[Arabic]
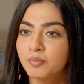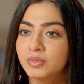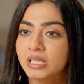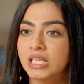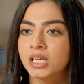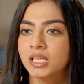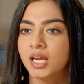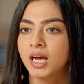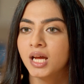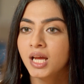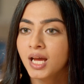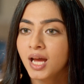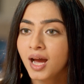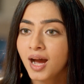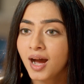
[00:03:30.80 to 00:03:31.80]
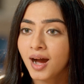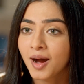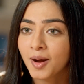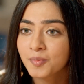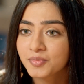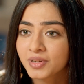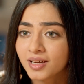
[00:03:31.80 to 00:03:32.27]
صدقيني
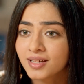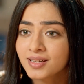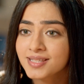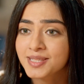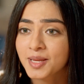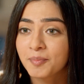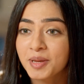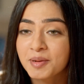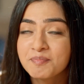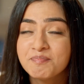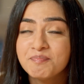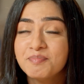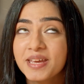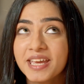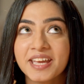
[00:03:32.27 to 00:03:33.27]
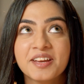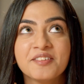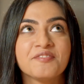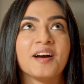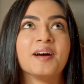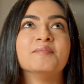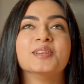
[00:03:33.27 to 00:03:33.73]
نحن رح نرجع عيلة
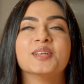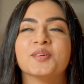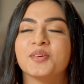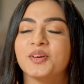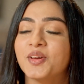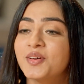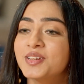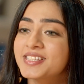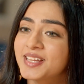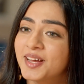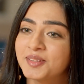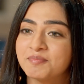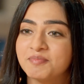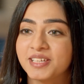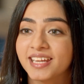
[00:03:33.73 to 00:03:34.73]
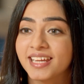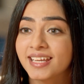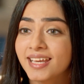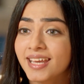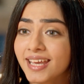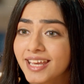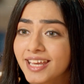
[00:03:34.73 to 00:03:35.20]
كبيرة ونعيش كلنا تحت سقف
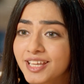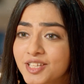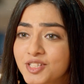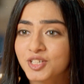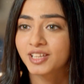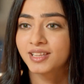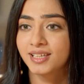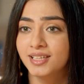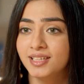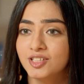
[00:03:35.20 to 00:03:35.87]
واحد بقلب هذا